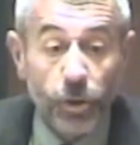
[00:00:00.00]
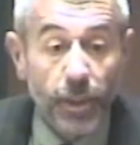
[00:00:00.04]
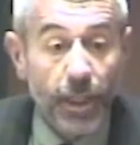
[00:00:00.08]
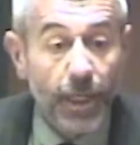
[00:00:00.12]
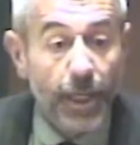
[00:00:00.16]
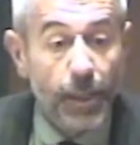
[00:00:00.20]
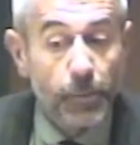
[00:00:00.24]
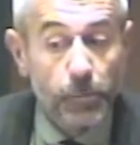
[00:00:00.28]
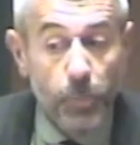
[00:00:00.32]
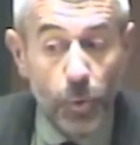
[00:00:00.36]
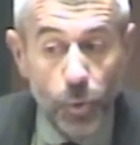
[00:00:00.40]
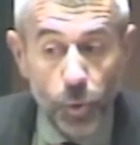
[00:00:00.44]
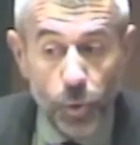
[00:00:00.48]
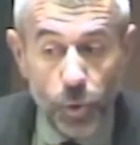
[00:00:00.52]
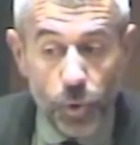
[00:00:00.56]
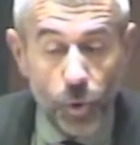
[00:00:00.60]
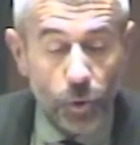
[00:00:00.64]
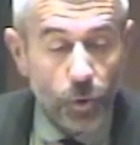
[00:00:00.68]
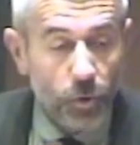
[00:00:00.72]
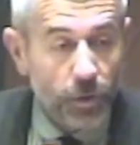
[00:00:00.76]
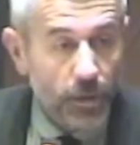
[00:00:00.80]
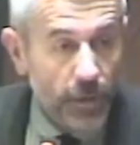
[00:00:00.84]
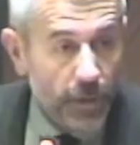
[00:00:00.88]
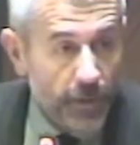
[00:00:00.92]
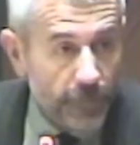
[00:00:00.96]

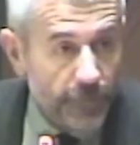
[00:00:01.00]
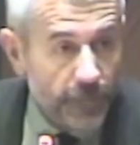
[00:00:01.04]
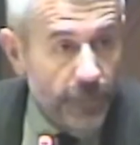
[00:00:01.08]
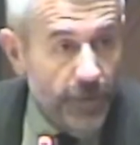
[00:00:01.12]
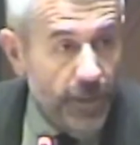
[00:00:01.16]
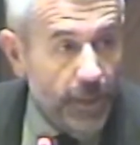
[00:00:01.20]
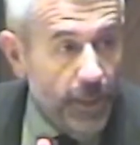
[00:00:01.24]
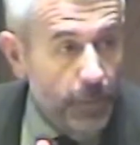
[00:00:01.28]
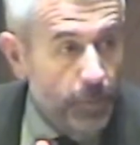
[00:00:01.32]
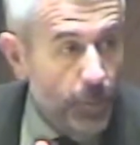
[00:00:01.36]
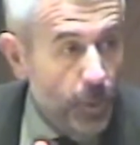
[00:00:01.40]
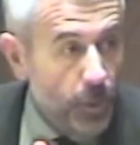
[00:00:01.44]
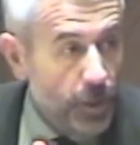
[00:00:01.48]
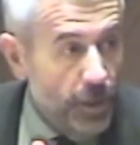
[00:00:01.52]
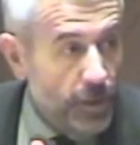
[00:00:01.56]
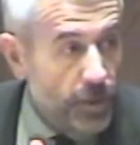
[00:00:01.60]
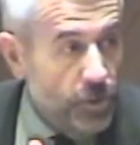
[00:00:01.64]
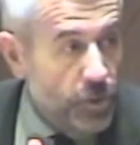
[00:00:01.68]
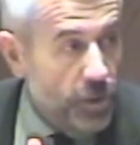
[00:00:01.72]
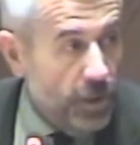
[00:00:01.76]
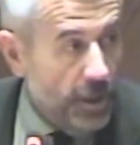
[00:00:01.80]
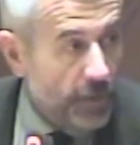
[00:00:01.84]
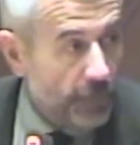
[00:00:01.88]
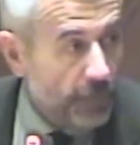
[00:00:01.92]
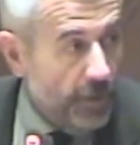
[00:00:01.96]
dell'abuso a fini
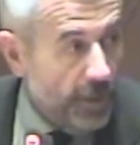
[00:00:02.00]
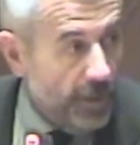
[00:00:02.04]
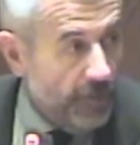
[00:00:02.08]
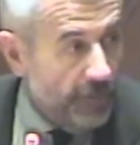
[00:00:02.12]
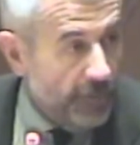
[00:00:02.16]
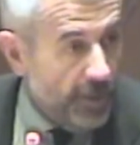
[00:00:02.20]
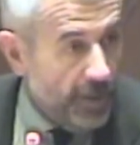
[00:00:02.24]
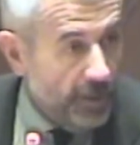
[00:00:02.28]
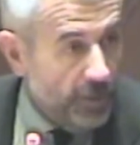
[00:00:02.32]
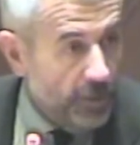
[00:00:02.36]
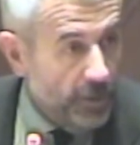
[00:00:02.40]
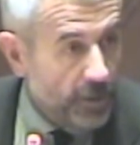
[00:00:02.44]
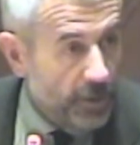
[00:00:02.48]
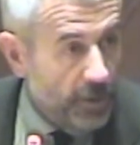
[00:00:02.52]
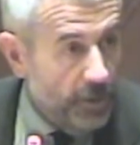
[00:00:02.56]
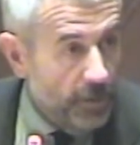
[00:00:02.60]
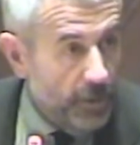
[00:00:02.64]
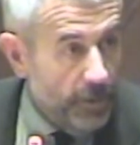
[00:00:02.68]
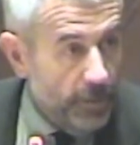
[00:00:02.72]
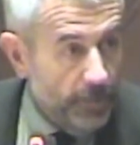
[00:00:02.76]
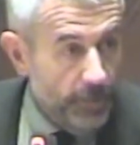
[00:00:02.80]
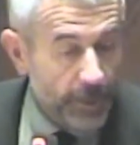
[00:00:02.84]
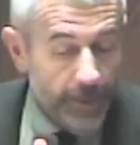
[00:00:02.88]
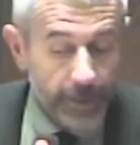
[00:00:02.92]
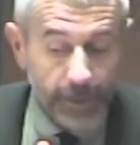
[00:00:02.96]
politici che viene fatto
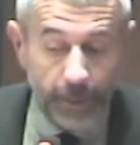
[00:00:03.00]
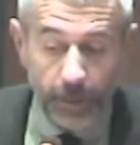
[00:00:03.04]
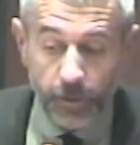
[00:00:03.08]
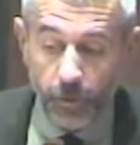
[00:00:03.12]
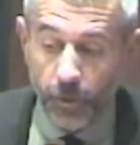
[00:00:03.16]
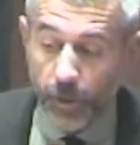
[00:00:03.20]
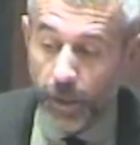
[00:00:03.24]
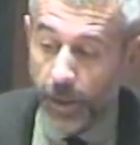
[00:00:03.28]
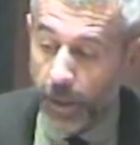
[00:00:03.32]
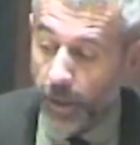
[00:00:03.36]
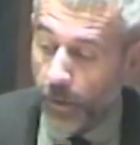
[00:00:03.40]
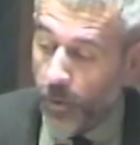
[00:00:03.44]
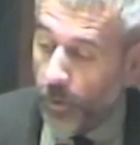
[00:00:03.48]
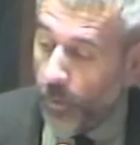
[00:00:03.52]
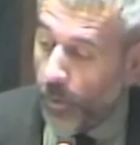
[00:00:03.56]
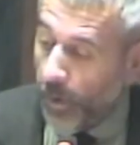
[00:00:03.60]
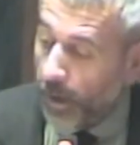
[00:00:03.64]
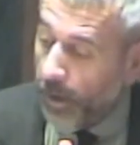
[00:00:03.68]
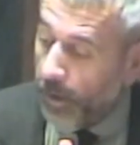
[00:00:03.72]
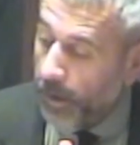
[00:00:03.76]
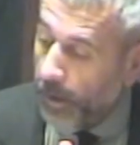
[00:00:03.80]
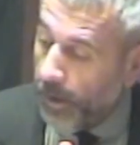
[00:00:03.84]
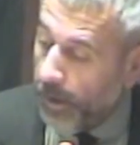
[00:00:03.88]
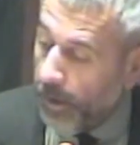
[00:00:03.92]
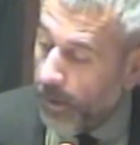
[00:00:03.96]
del mandato di cattura
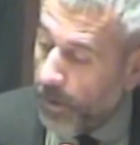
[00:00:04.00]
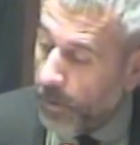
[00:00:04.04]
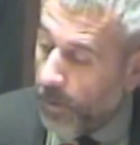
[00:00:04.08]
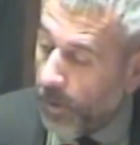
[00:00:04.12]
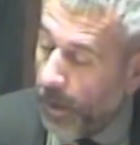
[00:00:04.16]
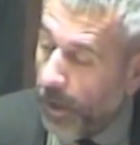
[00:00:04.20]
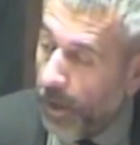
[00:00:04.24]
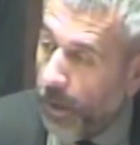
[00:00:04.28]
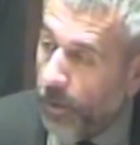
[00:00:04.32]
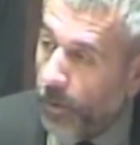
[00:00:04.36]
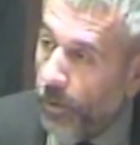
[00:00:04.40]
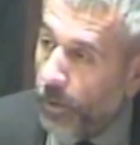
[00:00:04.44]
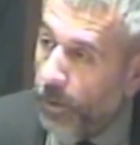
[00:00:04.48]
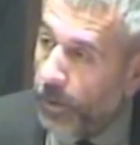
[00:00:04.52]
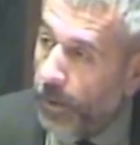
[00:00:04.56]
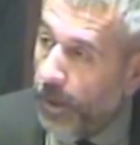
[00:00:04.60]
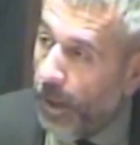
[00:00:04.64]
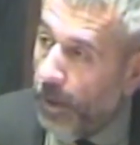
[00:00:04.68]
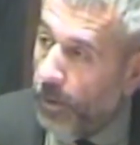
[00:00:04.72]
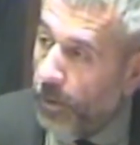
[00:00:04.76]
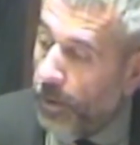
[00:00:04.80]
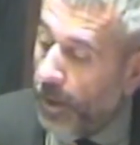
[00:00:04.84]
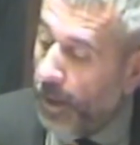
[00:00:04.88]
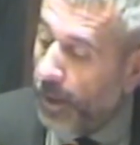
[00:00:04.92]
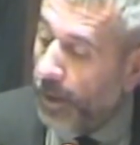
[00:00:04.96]
internazionale
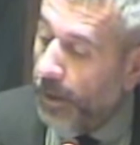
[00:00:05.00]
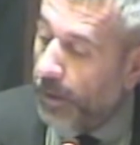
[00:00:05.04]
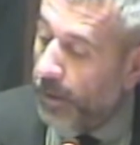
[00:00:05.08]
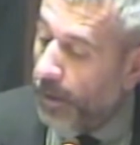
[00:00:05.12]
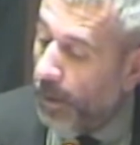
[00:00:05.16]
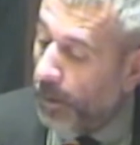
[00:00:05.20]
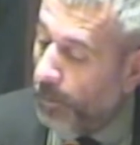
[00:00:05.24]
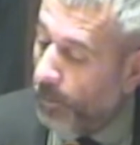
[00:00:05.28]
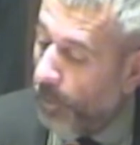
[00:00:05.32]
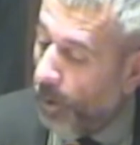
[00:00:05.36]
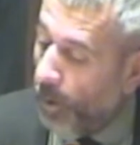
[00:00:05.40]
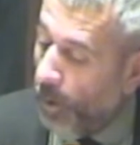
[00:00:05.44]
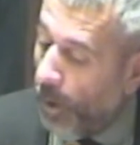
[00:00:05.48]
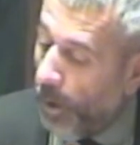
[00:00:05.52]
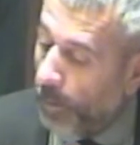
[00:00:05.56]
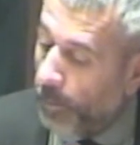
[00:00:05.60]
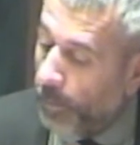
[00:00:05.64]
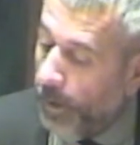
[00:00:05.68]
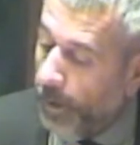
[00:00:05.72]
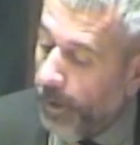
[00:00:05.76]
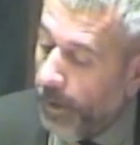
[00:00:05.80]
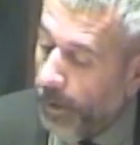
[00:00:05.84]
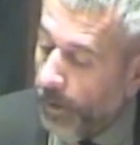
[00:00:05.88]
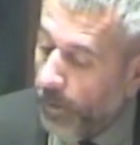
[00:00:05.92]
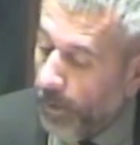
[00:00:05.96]
coordinato dall'Interpol, in
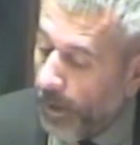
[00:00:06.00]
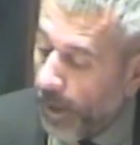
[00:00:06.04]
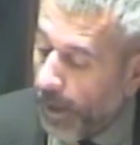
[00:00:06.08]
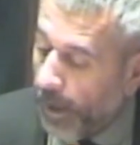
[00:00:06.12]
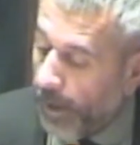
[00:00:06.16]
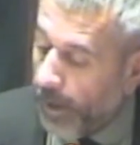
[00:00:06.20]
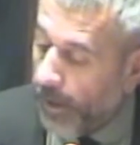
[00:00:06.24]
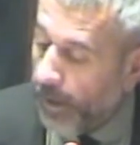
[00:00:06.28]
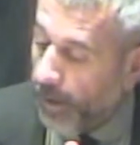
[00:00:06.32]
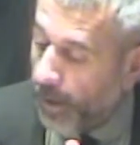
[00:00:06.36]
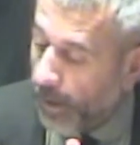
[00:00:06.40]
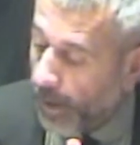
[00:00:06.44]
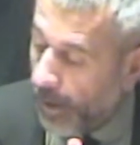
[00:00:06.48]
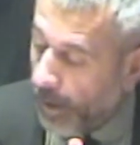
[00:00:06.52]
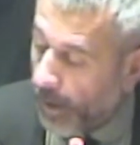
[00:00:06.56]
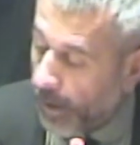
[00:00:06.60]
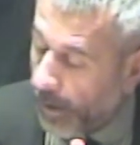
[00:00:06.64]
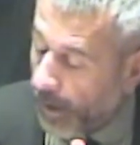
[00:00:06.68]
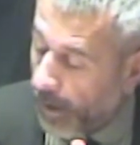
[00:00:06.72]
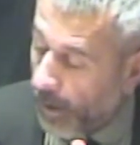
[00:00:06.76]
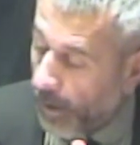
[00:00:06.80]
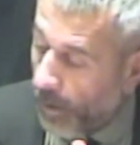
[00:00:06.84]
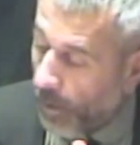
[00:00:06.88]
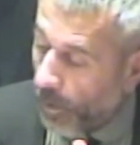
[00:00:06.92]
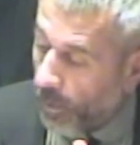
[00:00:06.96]
particolare della
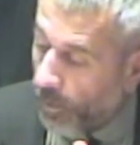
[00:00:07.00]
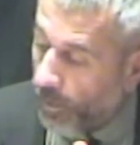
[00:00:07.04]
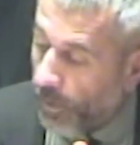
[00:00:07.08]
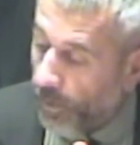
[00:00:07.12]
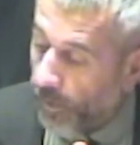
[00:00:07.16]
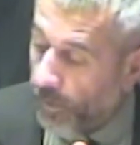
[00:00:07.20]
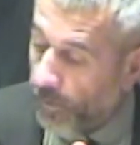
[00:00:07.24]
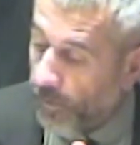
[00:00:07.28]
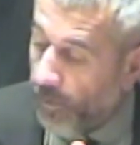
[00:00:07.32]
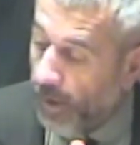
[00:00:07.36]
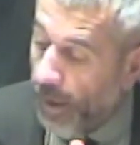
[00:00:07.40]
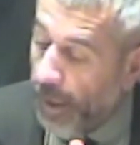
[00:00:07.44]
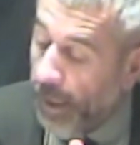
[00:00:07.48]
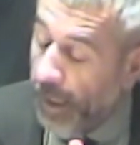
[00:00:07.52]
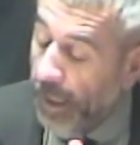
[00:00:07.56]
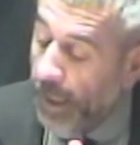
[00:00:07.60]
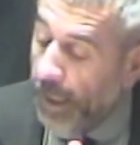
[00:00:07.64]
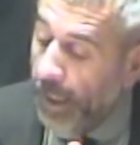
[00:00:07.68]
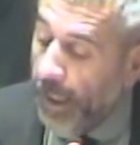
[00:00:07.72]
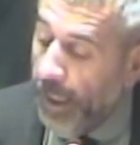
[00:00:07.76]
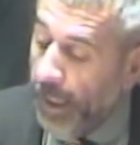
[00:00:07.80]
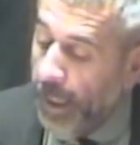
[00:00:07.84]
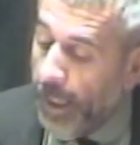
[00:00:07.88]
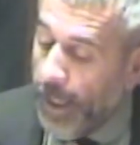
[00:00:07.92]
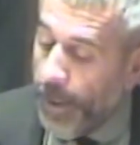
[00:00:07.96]
Red Notice.
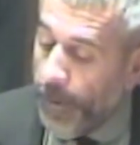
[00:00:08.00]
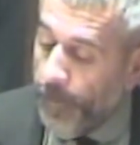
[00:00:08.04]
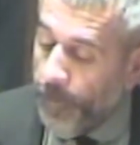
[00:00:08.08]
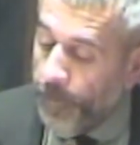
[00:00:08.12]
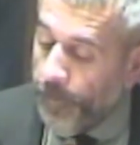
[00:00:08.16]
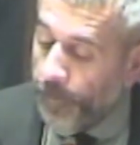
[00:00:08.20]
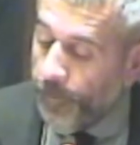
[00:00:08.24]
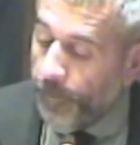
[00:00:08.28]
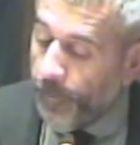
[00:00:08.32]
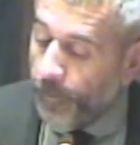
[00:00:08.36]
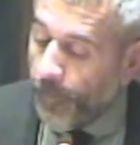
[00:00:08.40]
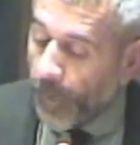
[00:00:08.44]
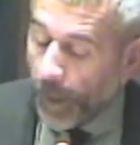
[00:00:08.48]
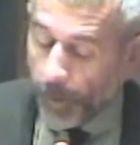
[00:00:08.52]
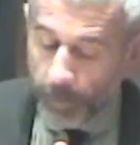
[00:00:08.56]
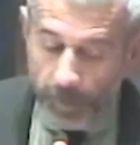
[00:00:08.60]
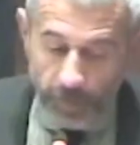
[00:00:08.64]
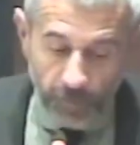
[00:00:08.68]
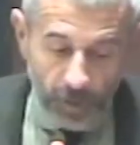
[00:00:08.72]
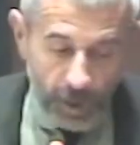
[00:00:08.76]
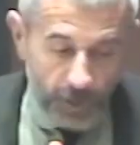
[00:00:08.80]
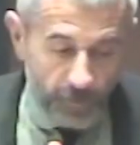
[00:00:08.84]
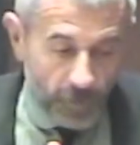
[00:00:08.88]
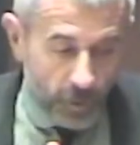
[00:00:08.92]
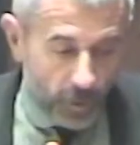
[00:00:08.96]
Mm, mi
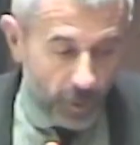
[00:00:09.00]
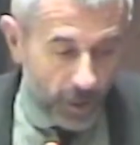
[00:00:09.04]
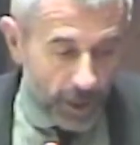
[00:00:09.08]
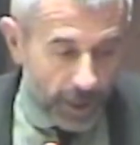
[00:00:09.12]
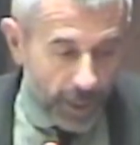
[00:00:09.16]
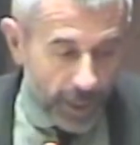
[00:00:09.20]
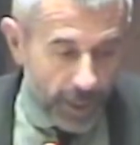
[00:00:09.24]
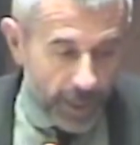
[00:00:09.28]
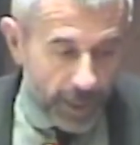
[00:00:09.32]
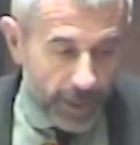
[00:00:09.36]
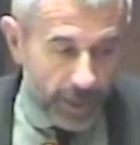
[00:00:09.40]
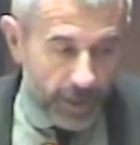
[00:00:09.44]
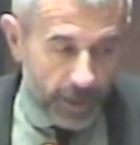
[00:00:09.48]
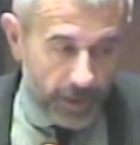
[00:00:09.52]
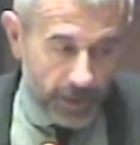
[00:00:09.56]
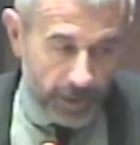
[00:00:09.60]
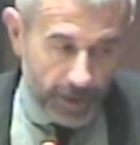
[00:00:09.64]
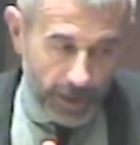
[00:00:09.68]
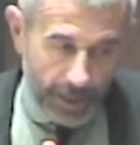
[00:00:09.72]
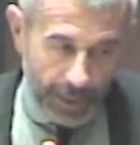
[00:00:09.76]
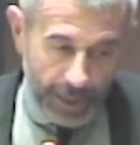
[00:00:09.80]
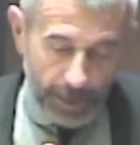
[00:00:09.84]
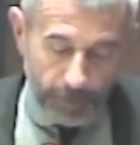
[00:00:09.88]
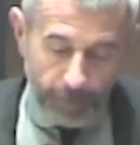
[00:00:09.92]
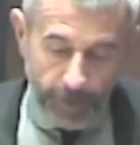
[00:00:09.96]
volevo collegare
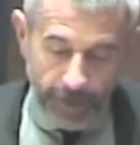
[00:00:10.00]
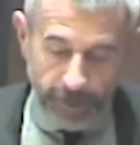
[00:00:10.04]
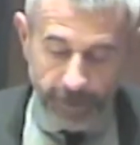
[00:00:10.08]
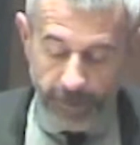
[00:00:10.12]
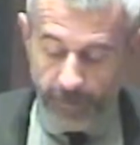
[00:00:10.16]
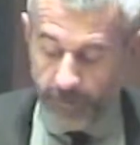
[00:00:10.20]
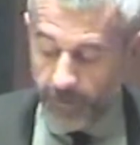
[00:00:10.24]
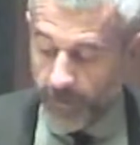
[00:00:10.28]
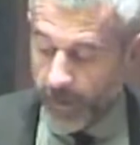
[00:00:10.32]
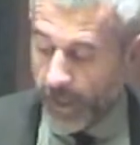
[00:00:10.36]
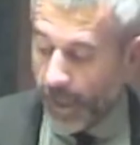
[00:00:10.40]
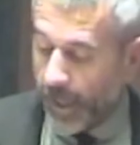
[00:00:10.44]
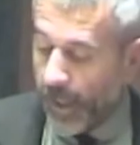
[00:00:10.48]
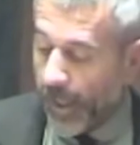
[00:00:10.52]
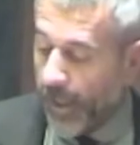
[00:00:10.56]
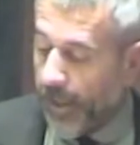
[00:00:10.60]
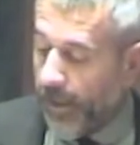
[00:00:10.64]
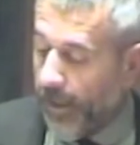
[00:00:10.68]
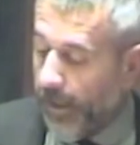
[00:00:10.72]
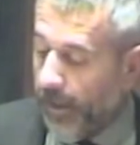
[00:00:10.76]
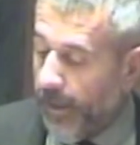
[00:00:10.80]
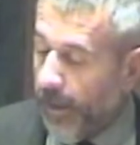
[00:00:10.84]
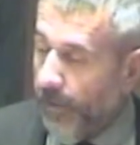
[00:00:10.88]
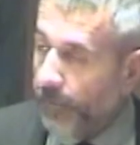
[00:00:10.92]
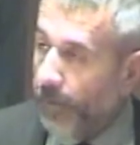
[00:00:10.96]
alla parte finale
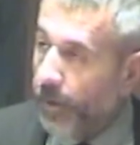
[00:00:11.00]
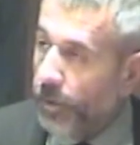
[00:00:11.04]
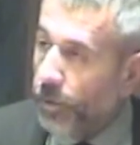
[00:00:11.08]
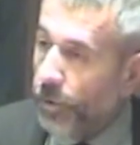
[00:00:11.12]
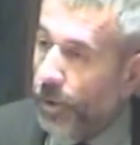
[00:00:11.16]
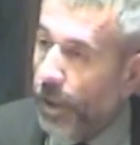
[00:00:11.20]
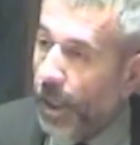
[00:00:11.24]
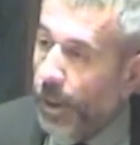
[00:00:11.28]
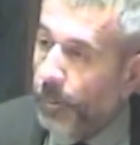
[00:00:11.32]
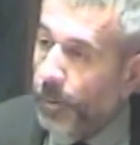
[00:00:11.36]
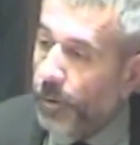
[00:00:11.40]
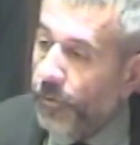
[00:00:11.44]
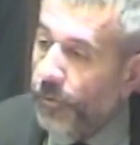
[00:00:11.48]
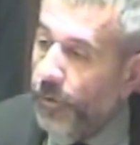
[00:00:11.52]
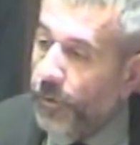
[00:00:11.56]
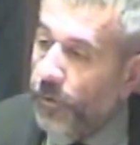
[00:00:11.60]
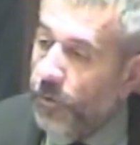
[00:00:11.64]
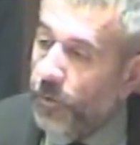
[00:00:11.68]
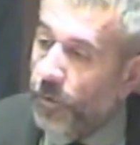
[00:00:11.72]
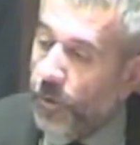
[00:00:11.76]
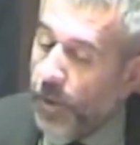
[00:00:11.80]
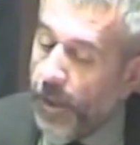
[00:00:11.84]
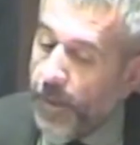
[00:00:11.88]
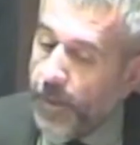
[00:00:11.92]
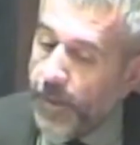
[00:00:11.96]
dell'intervento della
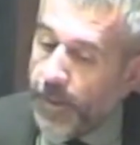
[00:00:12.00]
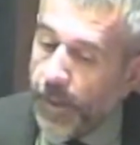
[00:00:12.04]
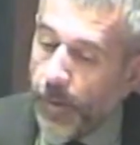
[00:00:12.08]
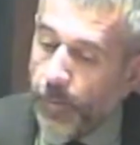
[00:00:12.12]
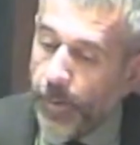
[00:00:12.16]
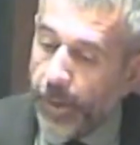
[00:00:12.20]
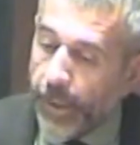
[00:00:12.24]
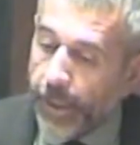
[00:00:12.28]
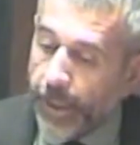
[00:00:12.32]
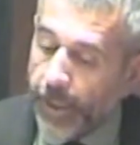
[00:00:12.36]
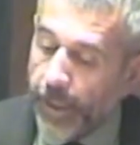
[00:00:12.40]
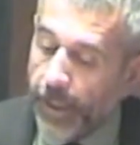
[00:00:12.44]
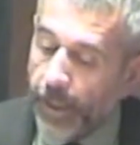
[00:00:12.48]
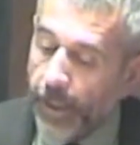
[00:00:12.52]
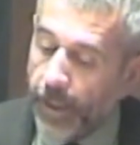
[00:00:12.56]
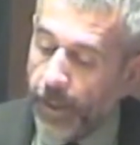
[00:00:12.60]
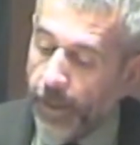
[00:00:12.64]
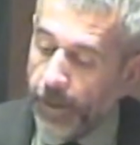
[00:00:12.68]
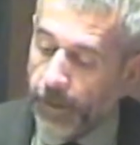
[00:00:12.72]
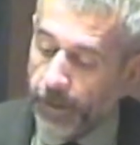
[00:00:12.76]
professoressa perché,